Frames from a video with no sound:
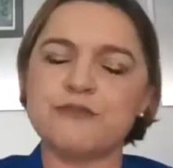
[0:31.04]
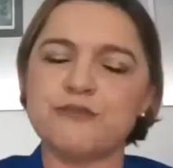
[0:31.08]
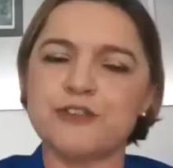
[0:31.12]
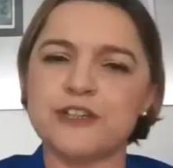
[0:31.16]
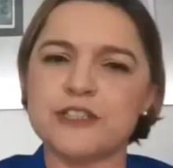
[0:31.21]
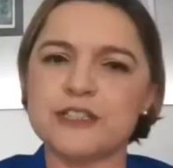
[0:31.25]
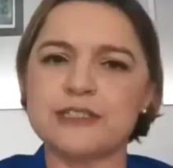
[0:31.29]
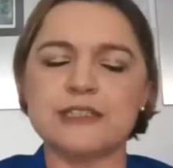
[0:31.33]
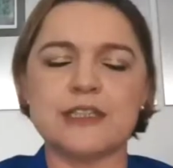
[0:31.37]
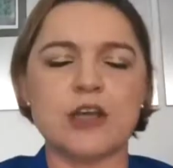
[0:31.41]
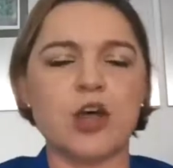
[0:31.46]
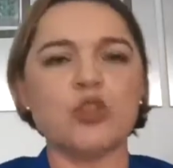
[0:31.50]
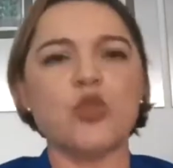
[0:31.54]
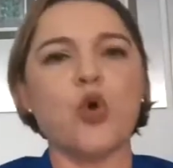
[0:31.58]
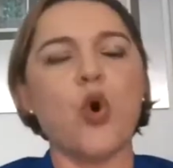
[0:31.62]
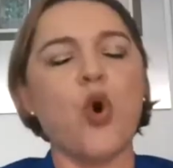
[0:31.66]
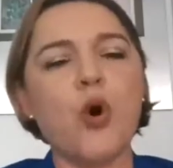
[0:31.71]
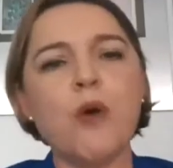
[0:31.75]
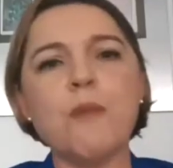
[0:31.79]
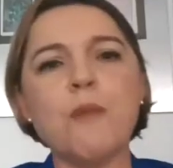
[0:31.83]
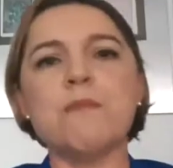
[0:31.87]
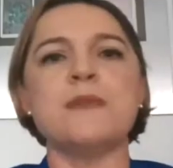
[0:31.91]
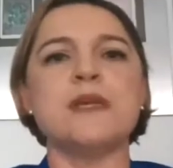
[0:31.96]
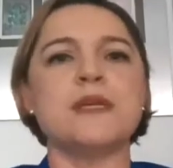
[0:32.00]
fonundan
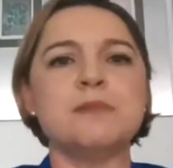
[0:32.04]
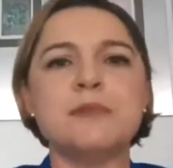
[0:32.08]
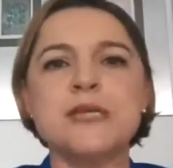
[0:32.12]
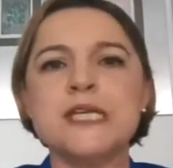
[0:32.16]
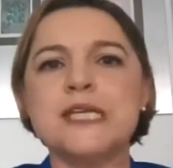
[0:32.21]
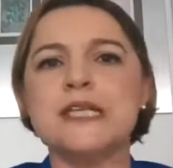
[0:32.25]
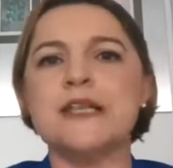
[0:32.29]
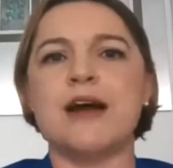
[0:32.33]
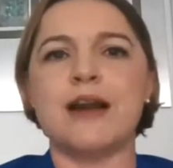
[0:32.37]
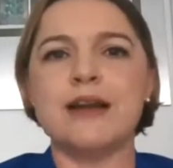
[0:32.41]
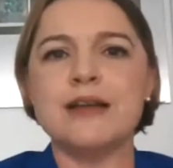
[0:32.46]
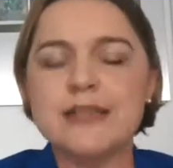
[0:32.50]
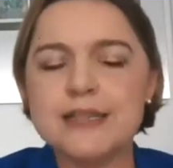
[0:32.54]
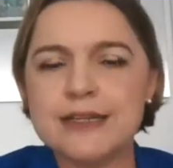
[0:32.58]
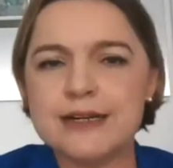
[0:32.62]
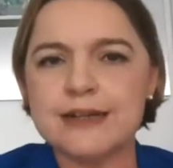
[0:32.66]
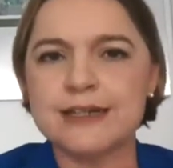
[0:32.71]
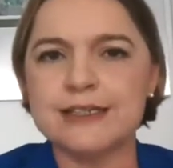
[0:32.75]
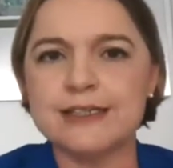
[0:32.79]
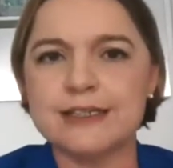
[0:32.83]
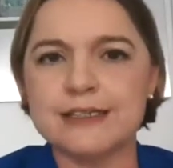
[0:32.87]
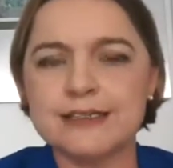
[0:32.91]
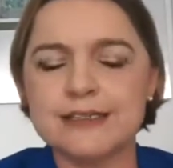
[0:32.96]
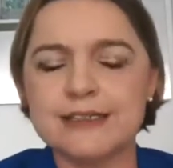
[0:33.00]
11 milyar
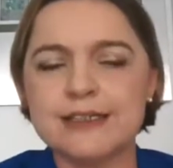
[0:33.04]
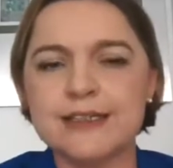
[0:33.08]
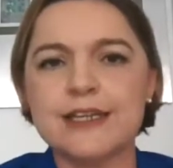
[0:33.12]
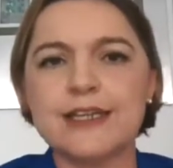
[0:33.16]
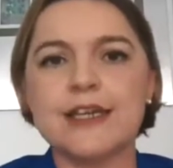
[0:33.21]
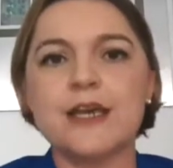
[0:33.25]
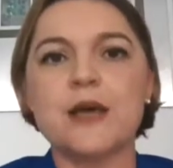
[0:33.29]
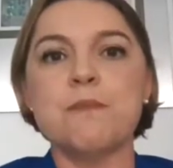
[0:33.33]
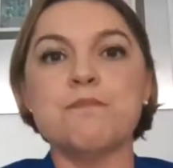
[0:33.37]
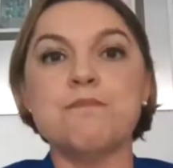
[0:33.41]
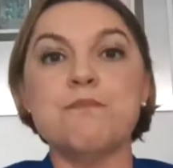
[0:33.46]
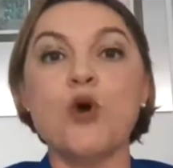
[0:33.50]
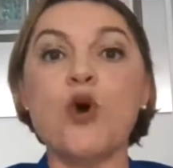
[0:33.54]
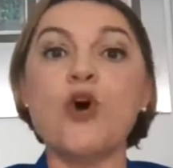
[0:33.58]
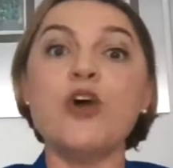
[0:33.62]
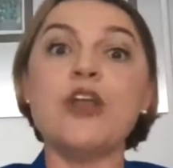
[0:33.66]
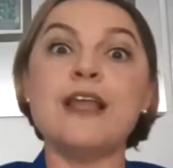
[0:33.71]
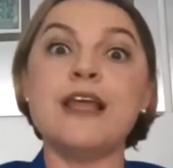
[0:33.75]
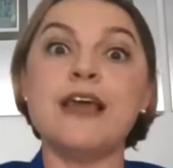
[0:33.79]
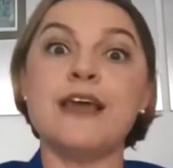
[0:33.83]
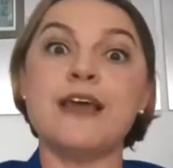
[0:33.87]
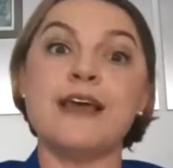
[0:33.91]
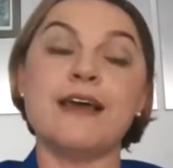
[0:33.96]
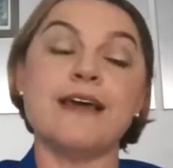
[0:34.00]
lirayı
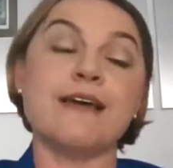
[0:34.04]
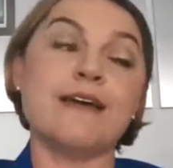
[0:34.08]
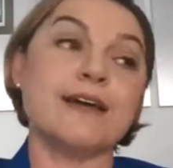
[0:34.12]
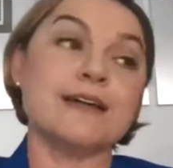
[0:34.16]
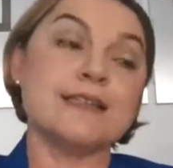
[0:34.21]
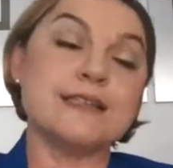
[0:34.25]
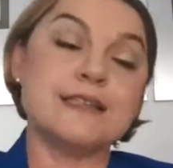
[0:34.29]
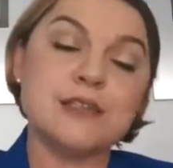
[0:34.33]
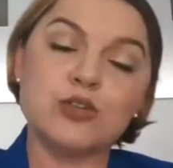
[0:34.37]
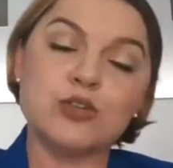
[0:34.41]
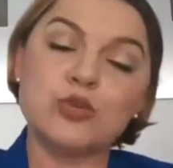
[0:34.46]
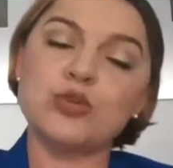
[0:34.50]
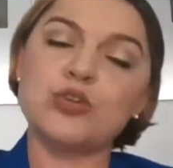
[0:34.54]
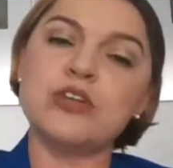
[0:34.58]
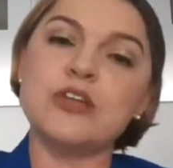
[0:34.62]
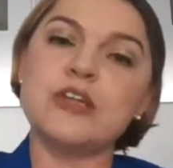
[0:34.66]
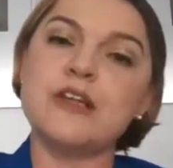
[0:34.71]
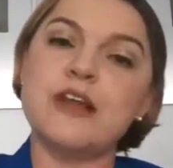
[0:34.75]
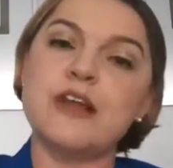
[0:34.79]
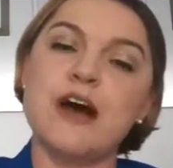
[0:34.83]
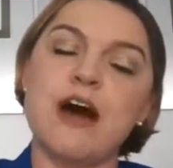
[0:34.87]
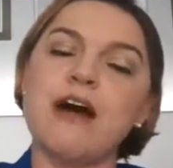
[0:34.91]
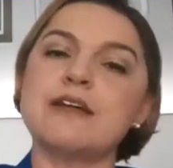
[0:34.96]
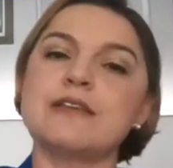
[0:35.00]
böyle
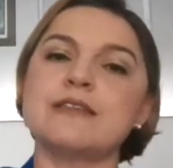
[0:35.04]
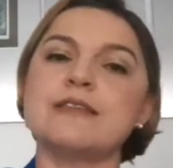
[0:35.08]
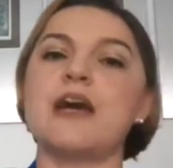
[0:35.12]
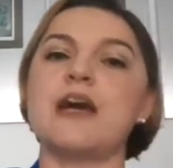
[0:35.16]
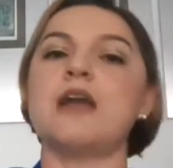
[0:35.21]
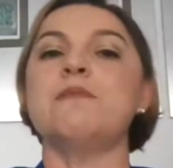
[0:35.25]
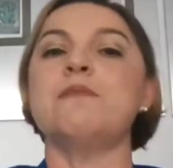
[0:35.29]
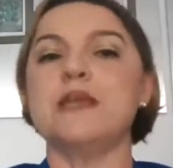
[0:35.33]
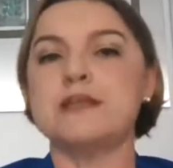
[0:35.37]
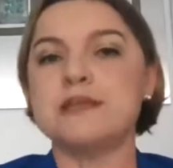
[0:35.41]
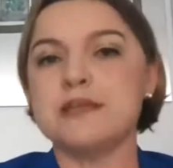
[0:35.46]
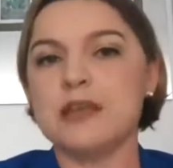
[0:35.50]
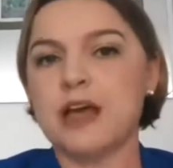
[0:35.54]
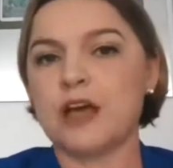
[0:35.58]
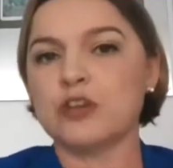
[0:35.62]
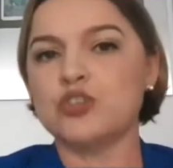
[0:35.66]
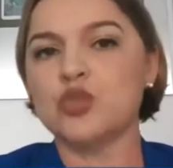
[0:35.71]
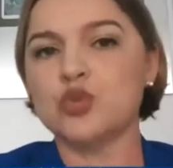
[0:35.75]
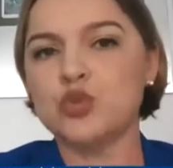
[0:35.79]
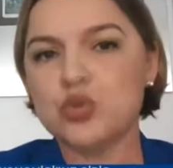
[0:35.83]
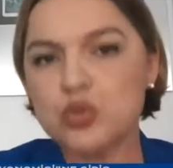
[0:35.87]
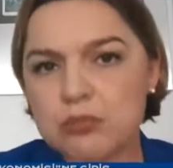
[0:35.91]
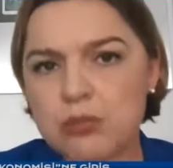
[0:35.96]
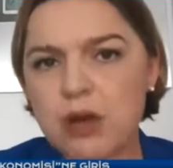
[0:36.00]
katikulliyle aktarma
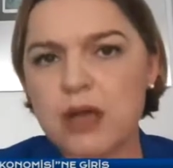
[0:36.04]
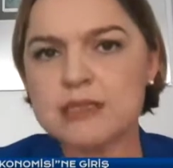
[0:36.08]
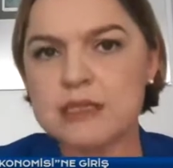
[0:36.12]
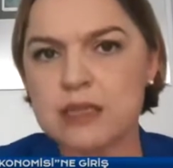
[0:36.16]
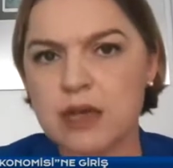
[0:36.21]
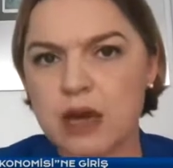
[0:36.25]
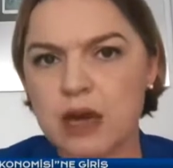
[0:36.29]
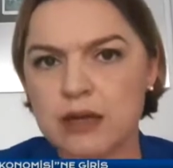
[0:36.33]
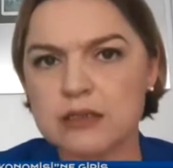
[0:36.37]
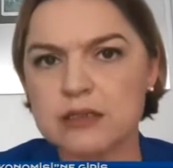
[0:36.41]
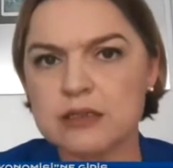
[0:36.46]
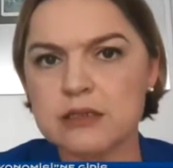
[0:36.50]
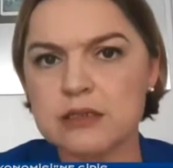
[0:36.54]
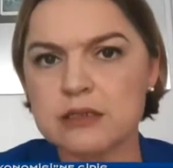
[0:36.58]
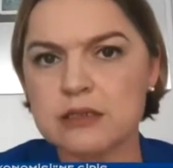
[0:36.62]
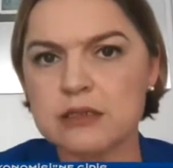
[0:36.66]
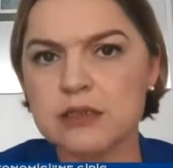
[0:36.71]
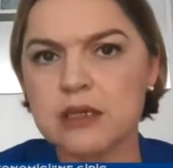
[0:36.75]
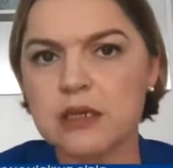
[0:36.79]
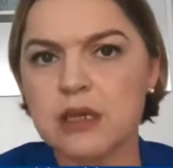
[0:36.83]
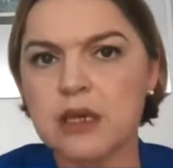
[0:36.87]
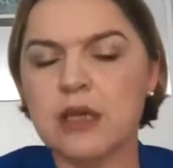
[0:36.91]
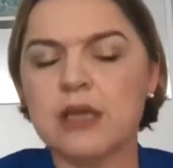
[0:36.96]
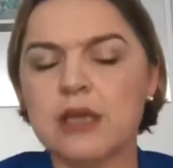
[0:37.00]
ihtiyacı duymazlardı.
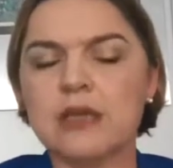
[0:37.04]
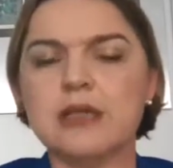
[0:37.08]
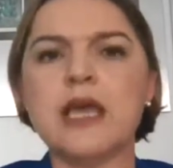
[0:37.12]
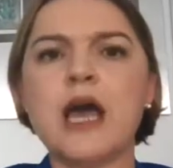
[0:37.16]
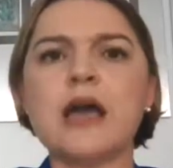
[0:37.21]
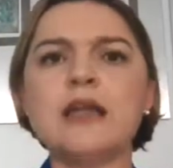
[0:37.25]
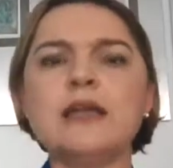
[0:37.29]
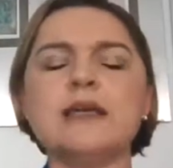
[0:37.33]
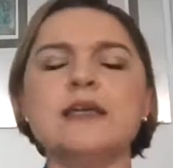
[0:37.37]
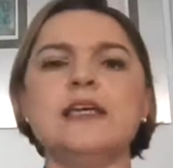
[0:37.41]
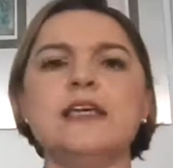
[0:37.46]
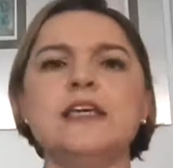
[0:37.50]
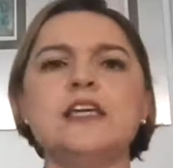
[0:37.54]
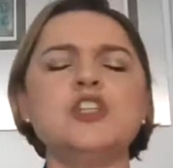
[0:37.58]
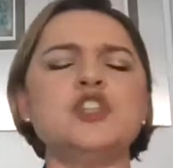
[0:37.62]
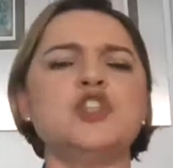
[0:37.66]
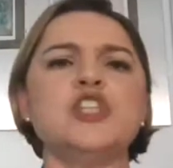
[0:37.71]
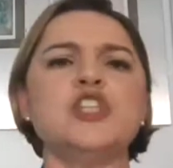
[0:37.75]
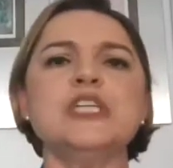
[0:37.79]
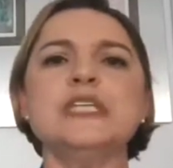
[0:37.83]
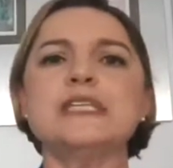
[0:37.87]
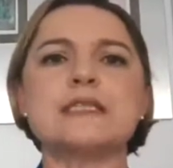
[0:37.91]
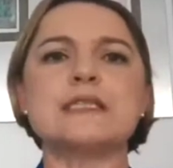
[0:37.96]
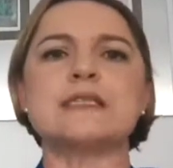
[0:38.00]
Yani hiç
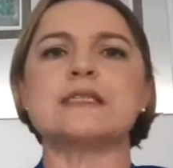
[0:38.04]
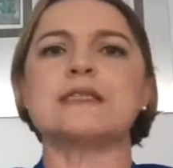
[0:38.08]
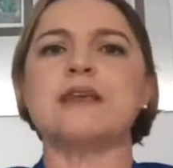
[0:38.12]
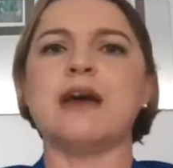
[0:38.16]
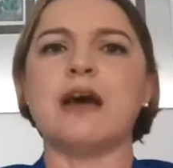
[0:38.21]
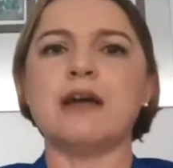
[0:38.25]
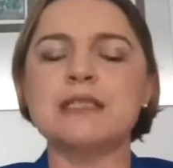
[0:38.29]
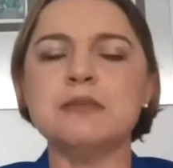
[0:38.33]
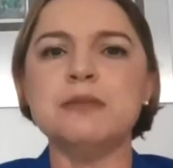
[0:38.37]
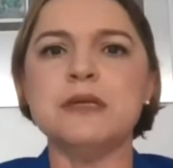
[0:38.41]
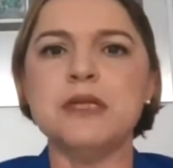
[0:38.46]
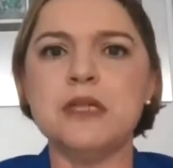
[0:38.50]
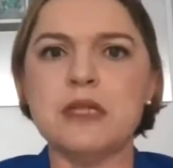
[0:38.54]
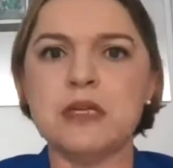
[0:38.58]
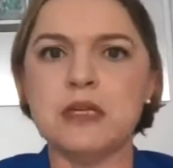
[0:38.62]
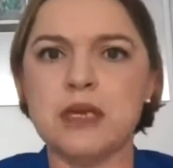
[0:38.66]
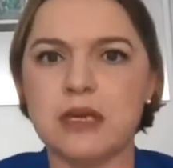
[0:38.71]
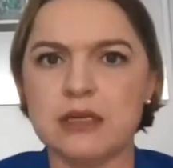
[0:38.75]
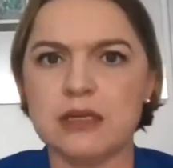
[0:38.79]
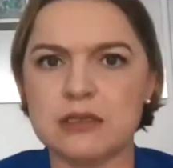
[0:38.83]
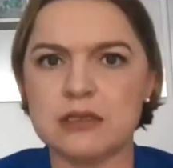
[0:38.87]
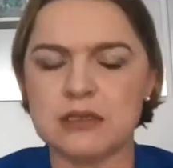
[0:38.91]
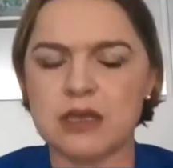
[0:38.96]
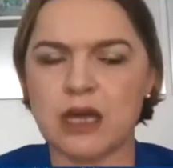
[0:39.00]
iktisadi
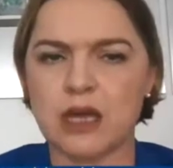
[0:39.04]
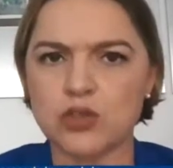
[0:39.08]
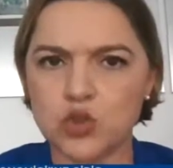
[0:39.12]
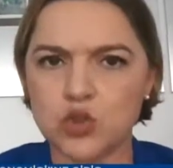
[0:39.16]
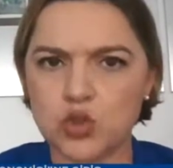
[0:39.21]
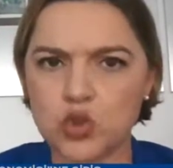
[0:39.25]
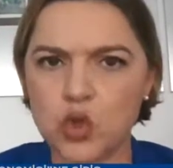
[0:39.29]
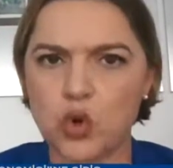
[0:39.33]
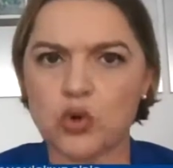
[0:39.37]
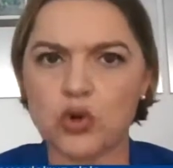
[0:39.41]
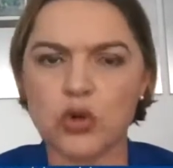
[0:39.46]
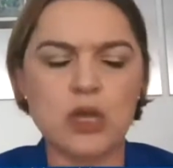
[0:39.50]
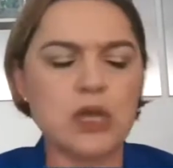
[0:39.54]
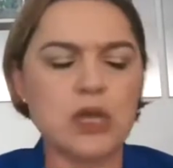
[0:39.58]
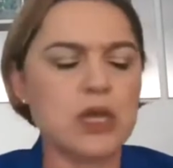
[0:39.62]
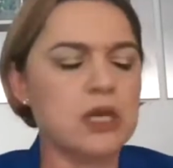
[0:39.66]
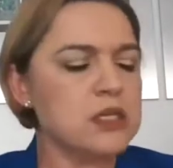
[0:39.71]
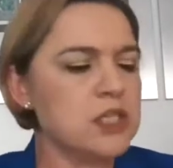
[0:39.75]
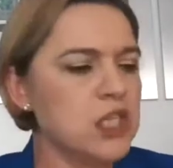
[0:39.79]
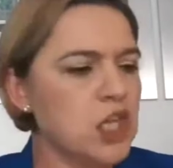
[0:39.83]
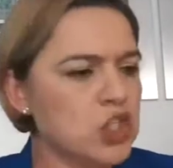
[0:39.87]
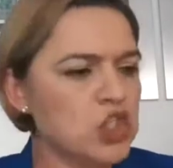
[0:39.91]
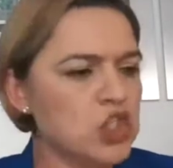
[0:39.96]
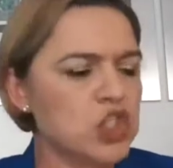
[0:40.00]
bilgiye ihtiyaç yok.
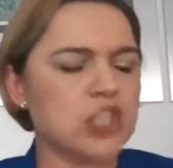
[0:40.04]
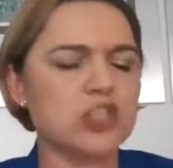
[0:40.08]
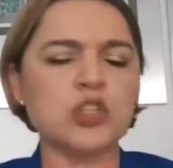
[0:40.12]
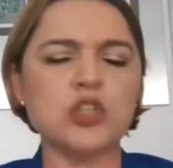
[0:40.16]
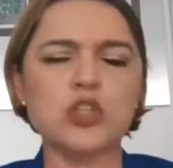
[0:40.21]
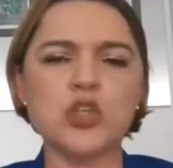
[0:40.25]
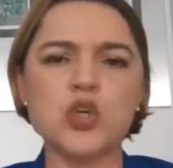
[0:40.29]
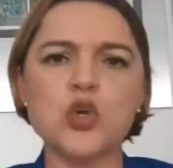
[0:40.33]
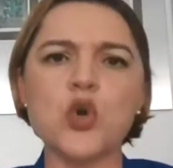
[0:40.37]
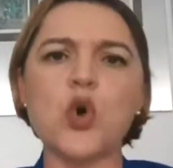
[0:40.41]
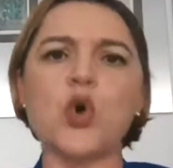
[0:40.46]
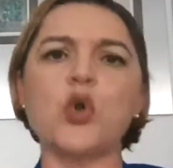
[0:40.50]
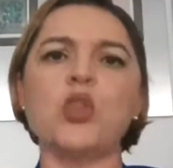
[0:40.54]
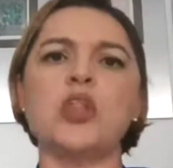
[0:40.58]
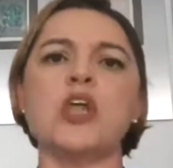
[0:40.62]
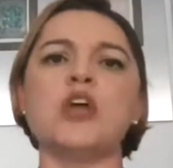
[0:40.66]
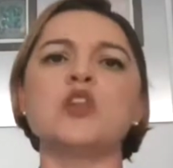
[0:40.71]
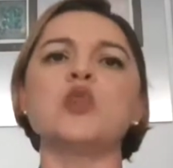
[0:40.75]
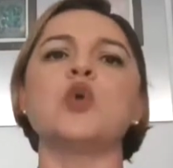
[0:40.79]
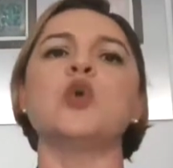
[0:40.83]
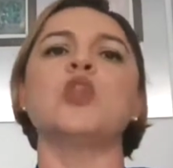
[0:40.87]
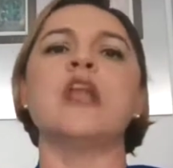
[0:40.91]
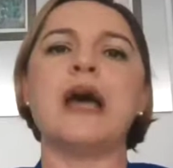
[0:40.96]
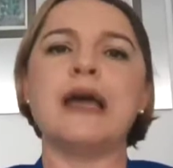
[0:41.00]
Yaşanılıyor olan
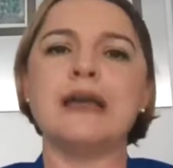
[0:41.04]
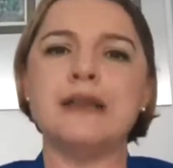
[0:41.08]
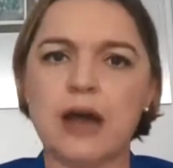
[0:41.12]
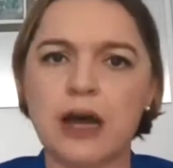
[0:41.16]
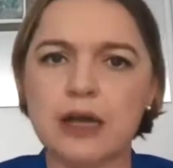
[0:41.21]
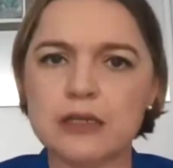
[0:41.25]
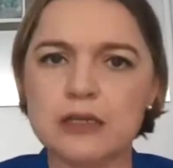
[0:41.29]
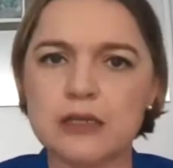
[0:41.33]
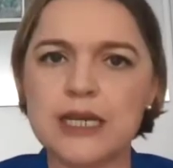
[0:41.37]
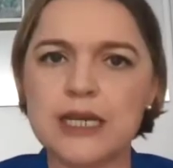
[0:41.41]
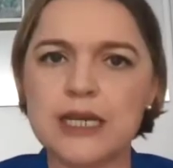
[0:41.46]
olaylar